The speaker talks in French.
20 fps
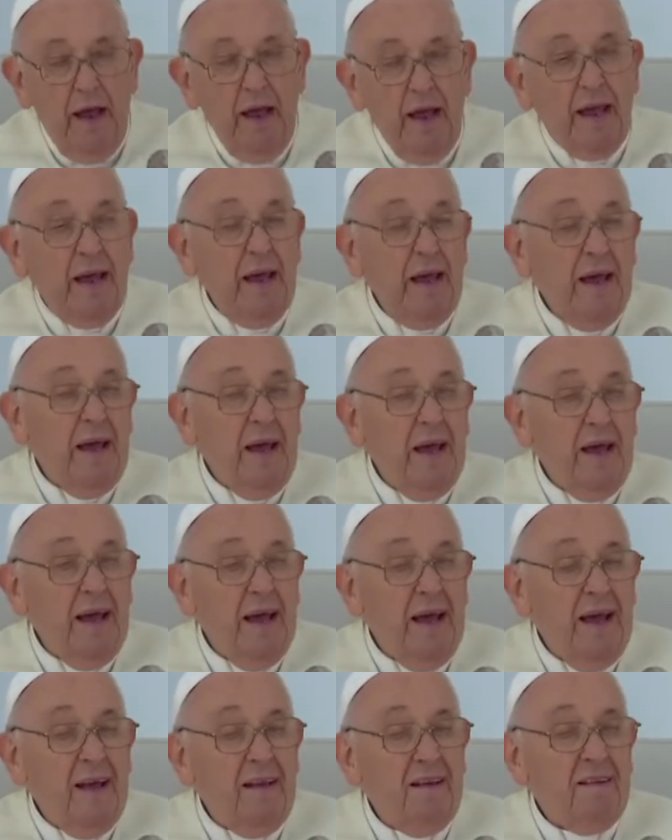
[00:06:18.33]

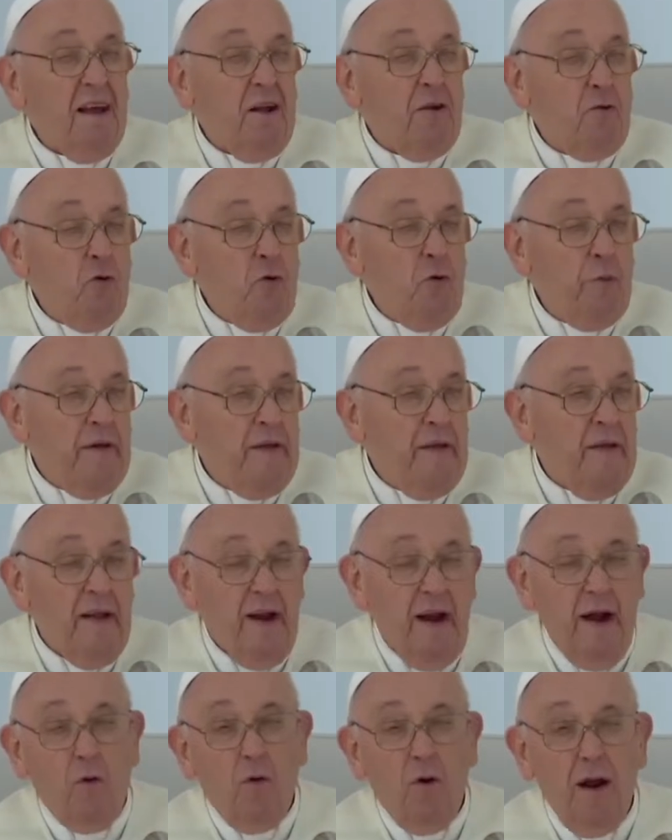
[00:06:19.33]
Et
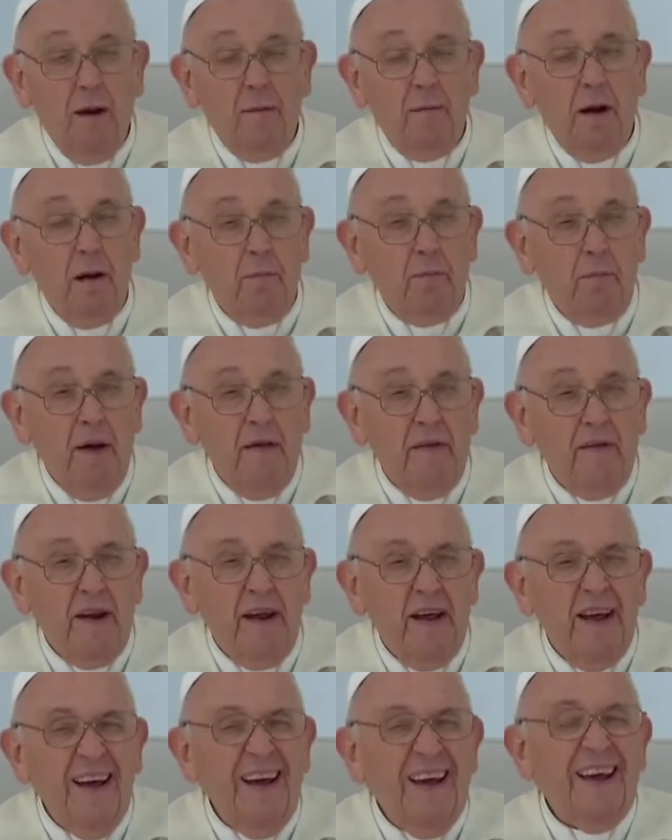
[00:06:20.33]
cette nuée
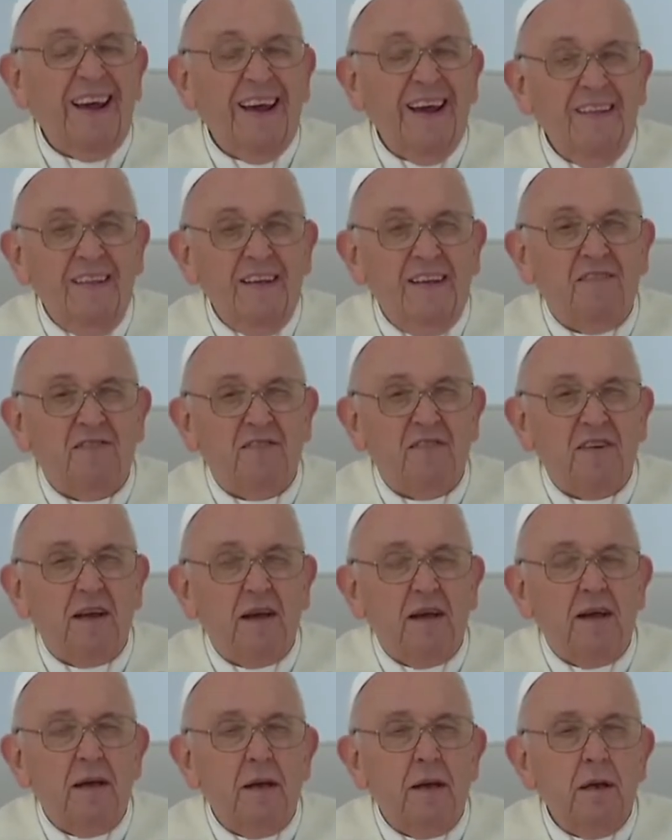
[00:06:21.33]
lumineuse dont
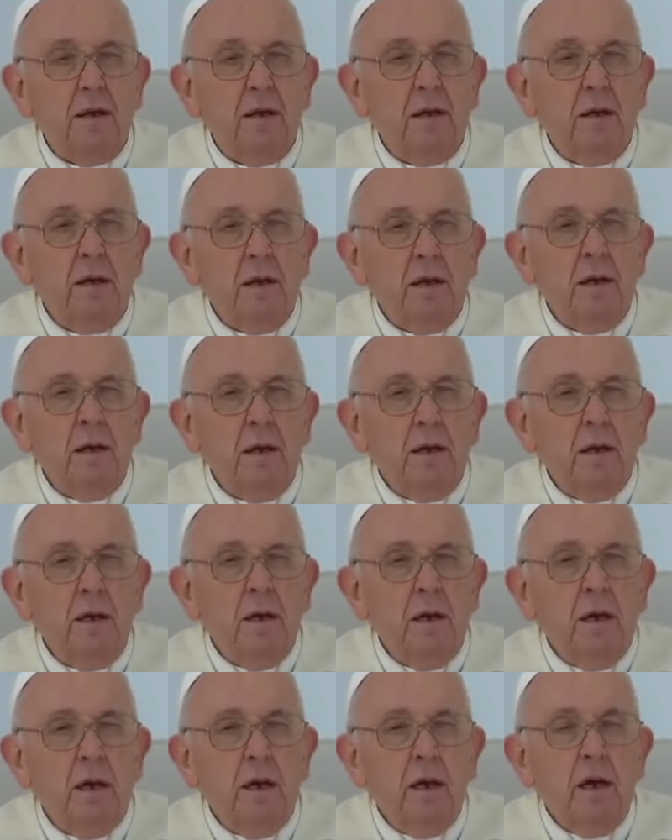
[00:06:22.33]
parle le Père,
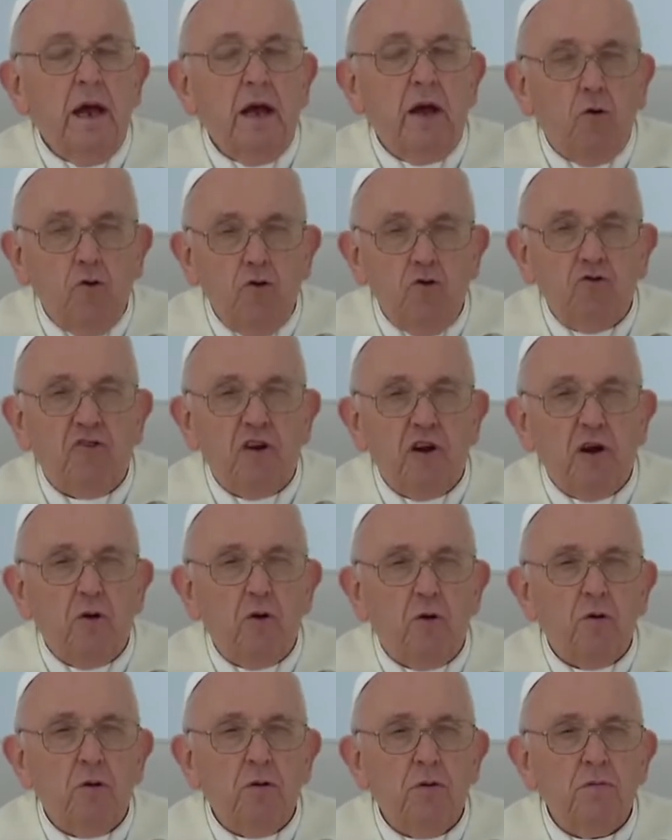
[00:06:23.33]
que dit-elle
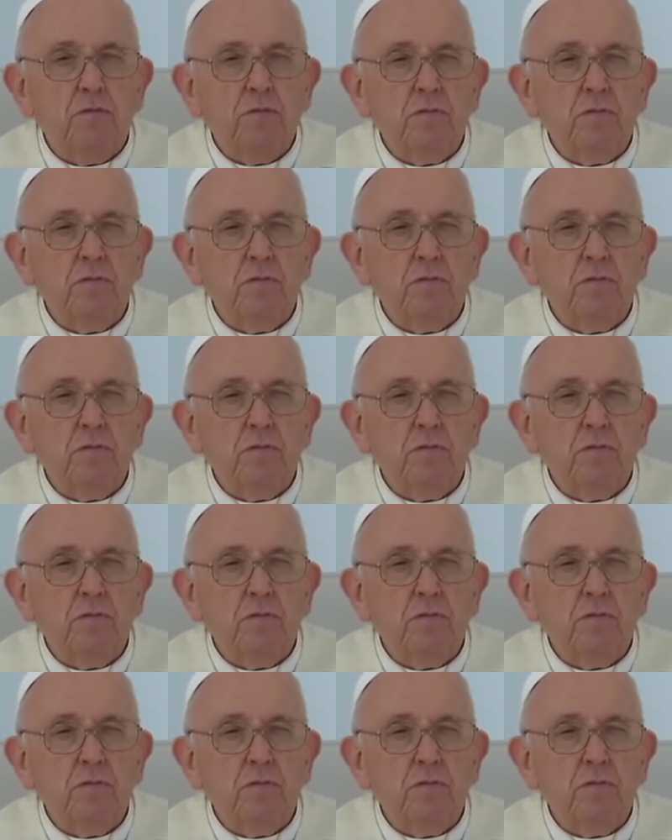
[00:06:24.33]
Écoutez-le.